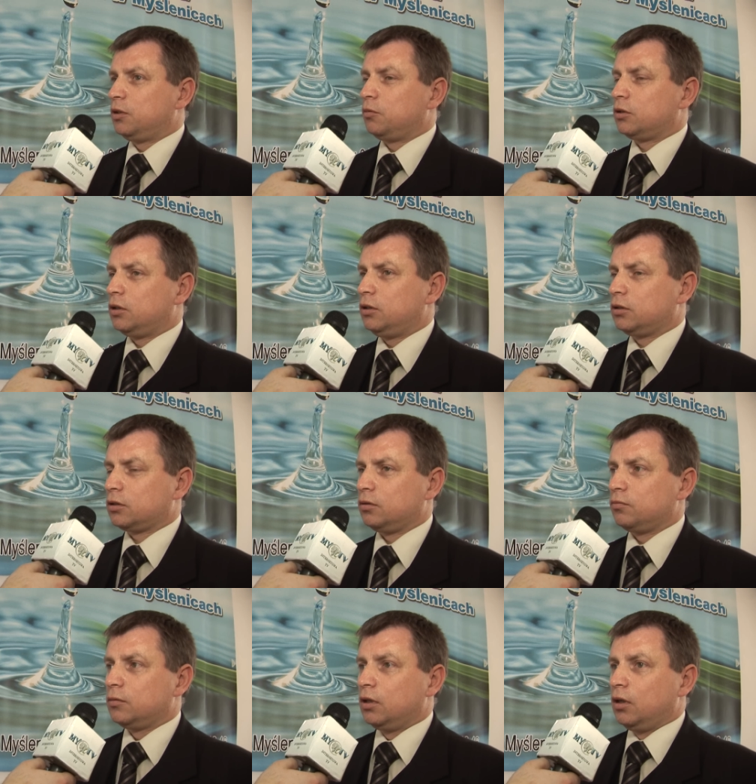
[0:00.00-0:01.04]
Gminę
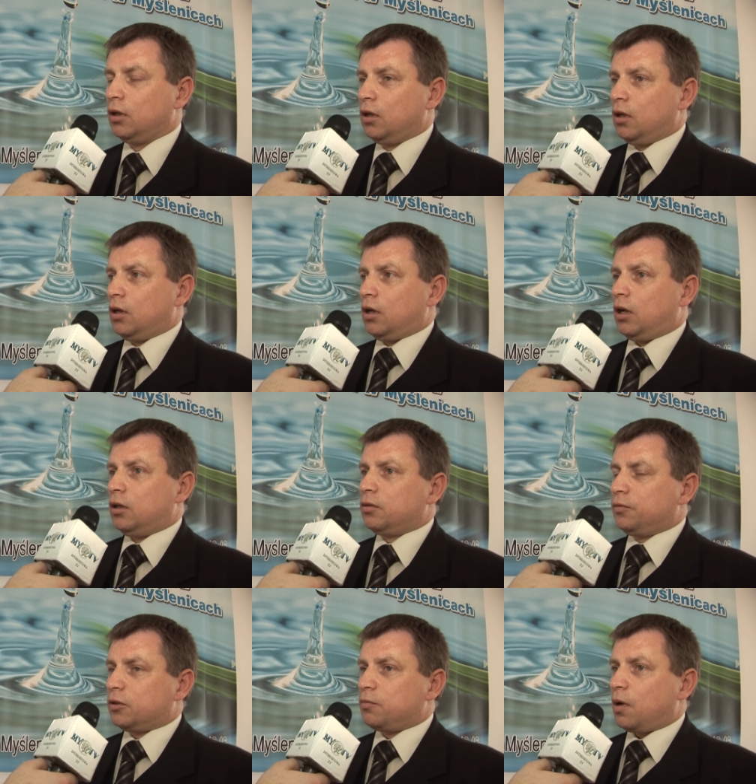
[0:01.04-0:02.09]
Myślenicką, ale
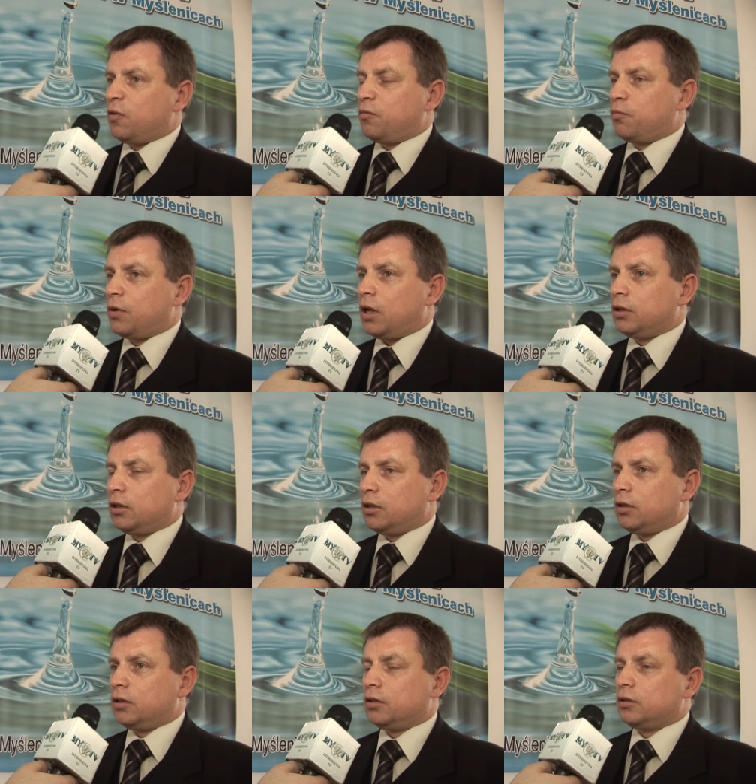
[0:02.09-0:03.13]
również mamy w
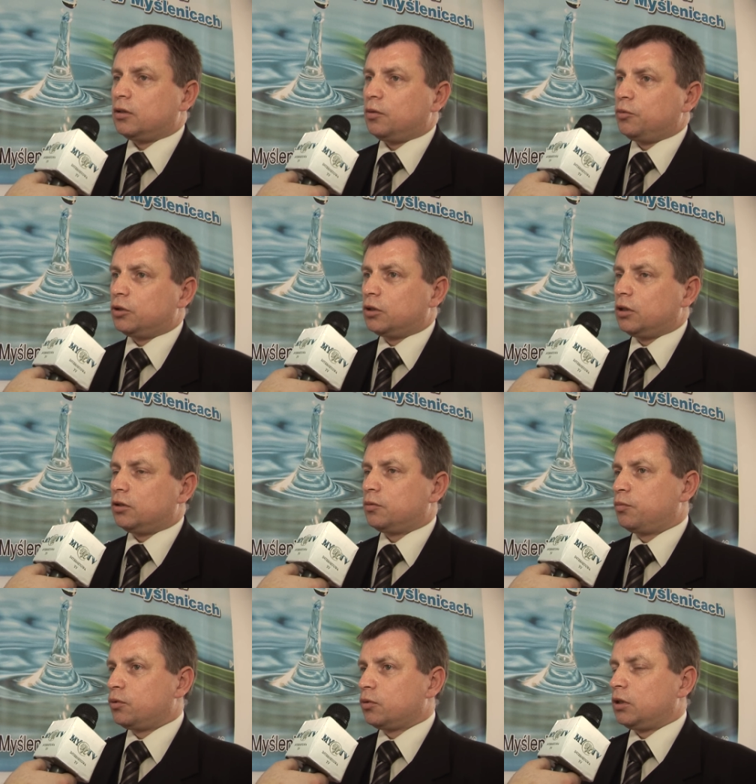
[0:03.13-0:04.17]
planie e, zrobić
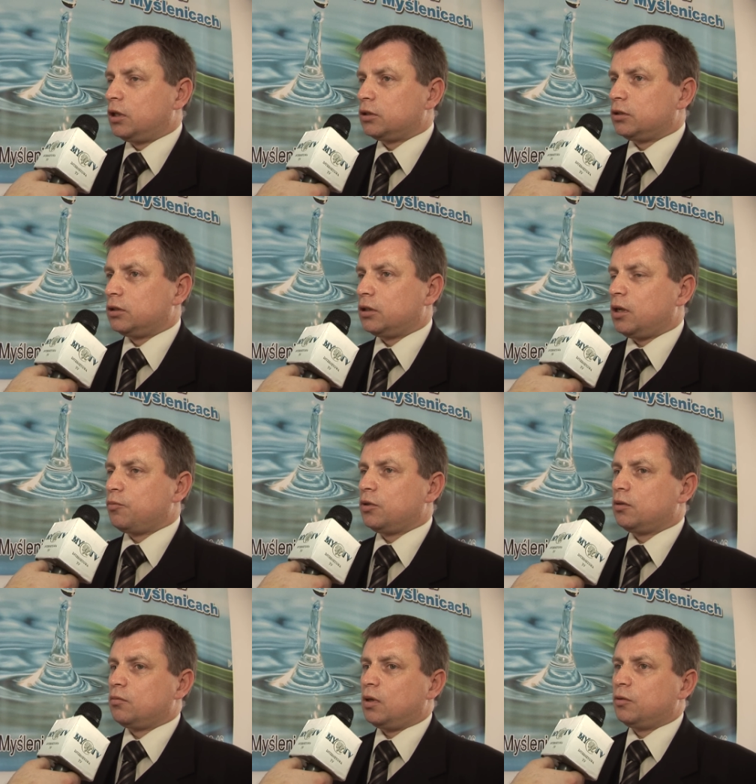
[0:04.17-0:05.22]
kiedyś próg na rzece
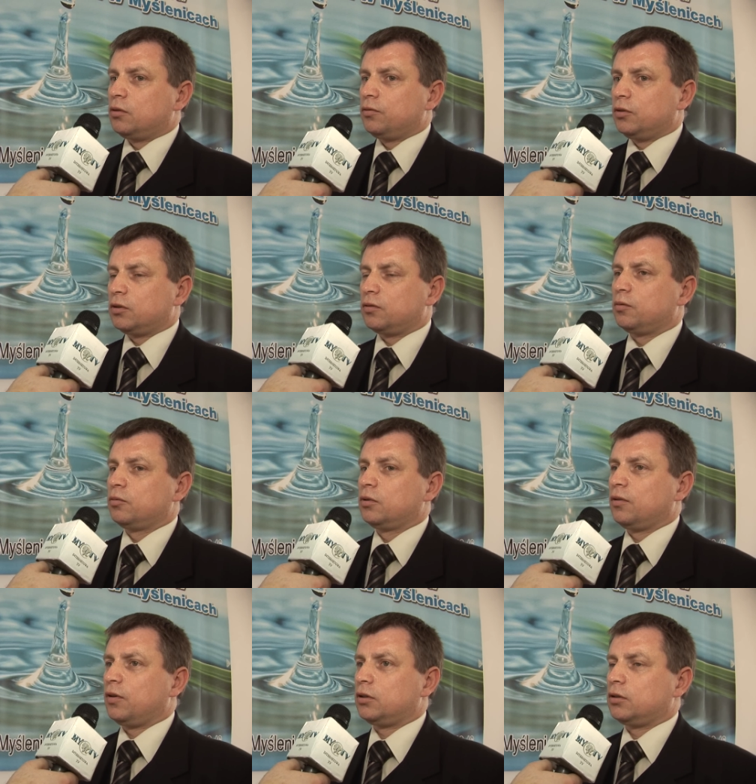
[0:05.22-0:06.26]
Rabie, mamy również
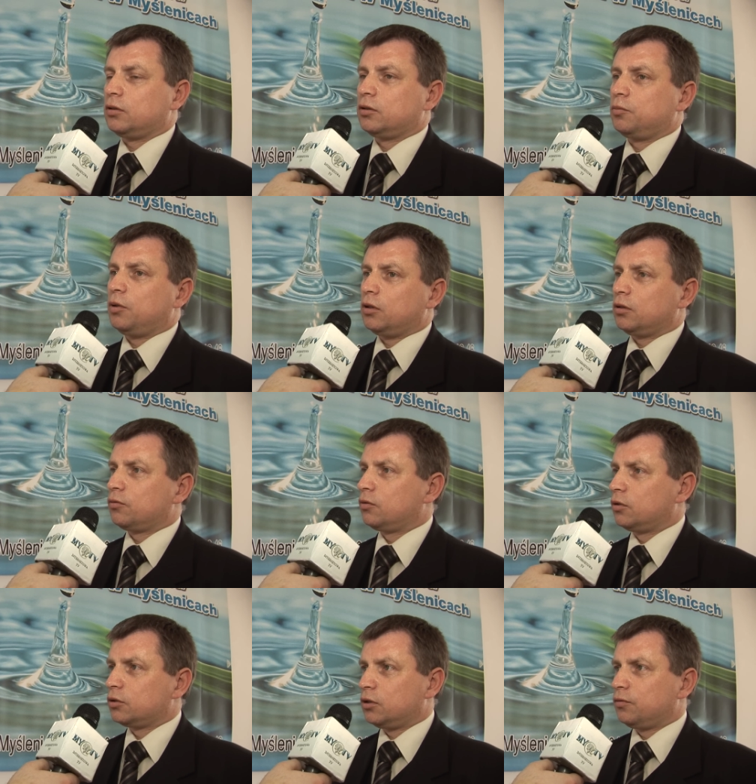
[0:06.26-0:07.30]
wybudować e, zbiornik w
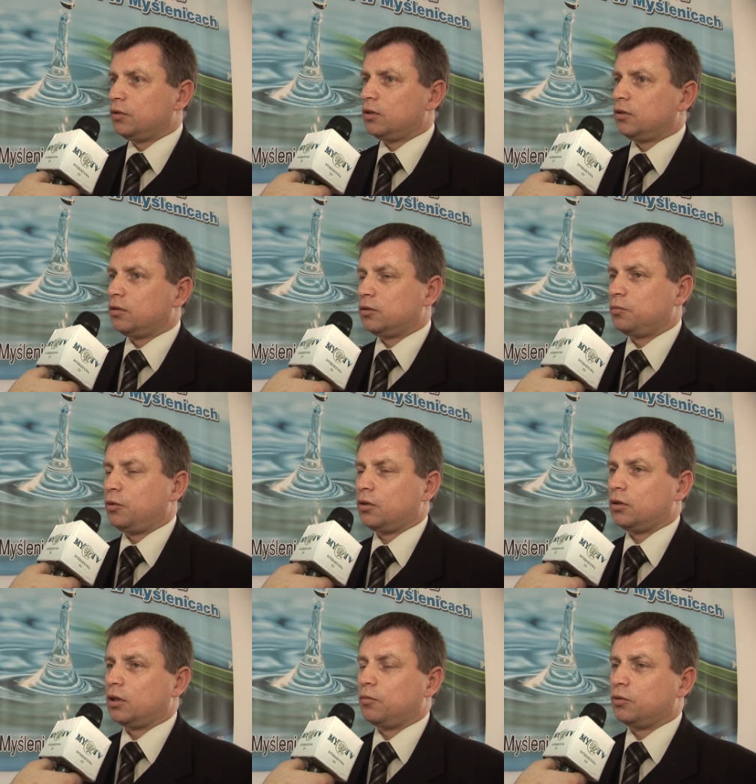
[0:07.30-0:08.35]
Bogoczowie,
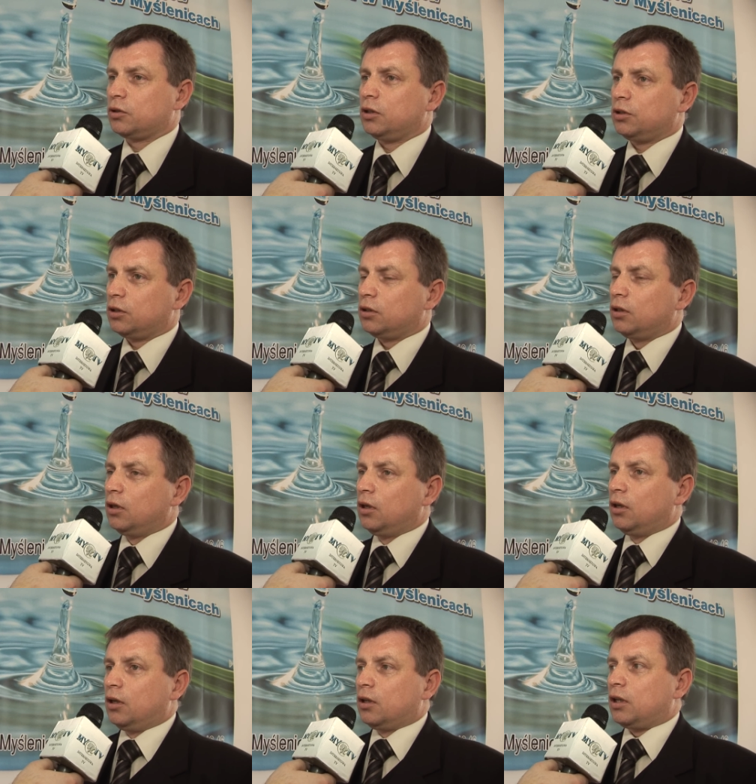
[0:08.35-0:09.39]
zbiornik na Bożęcie.
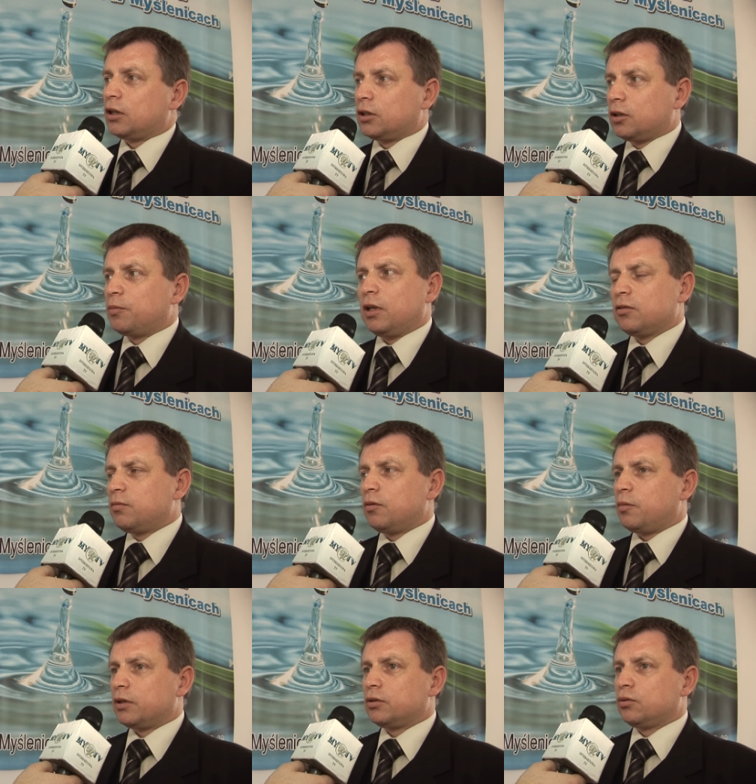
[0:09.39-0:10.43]
Także tych planów
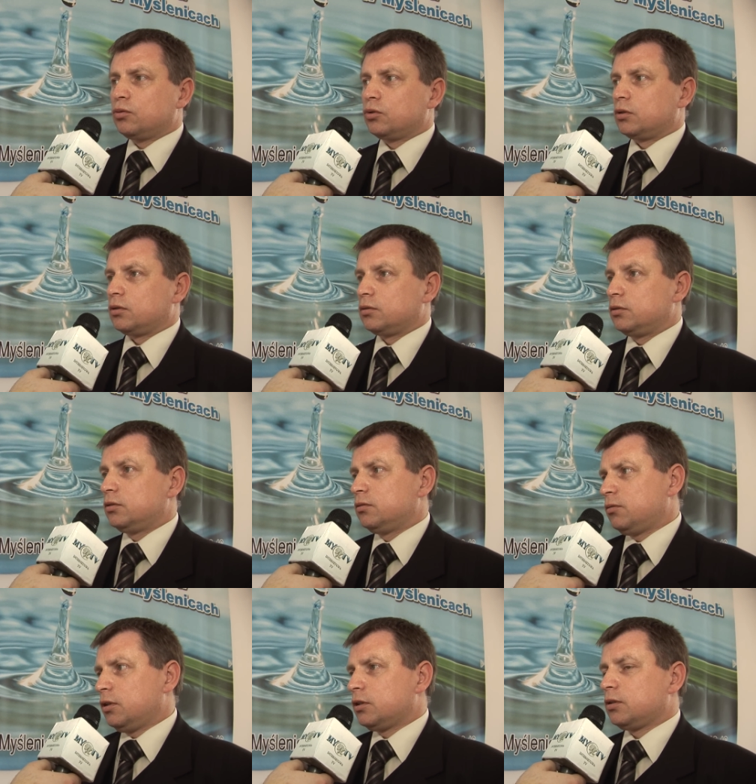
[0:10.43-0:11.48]
mamy bardzo dużo
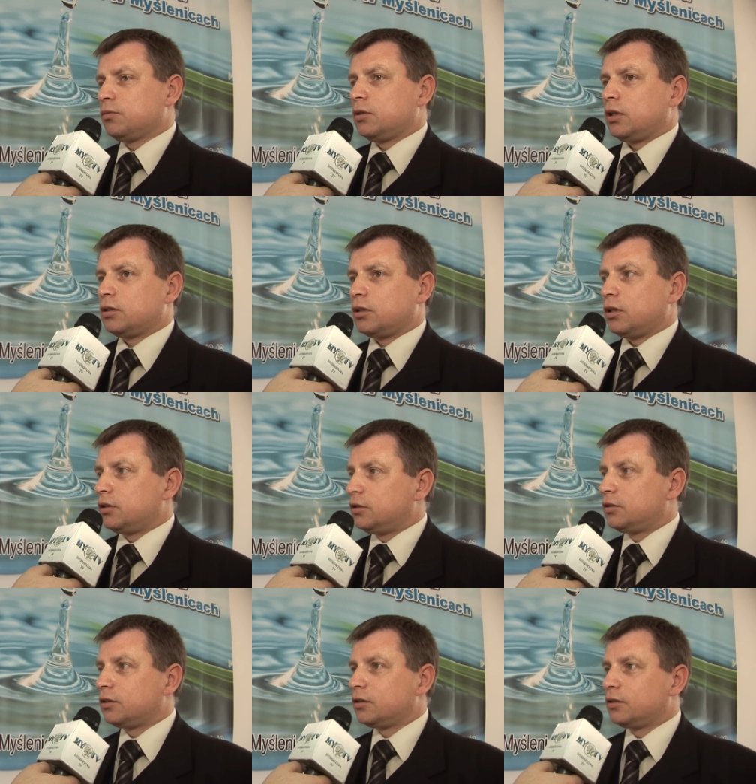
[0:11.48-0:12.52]
i one są coraz
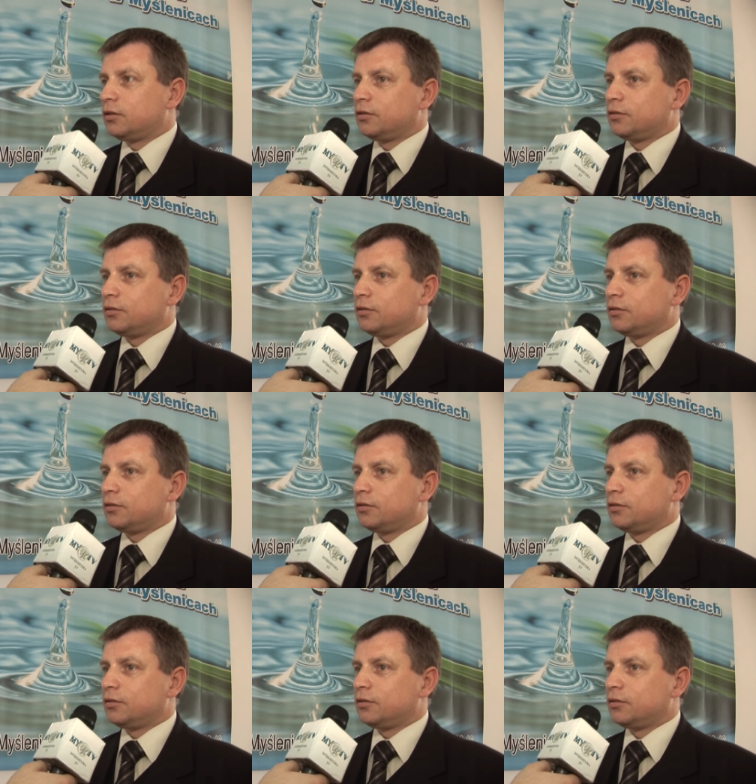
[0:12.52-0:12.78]
realniejsze.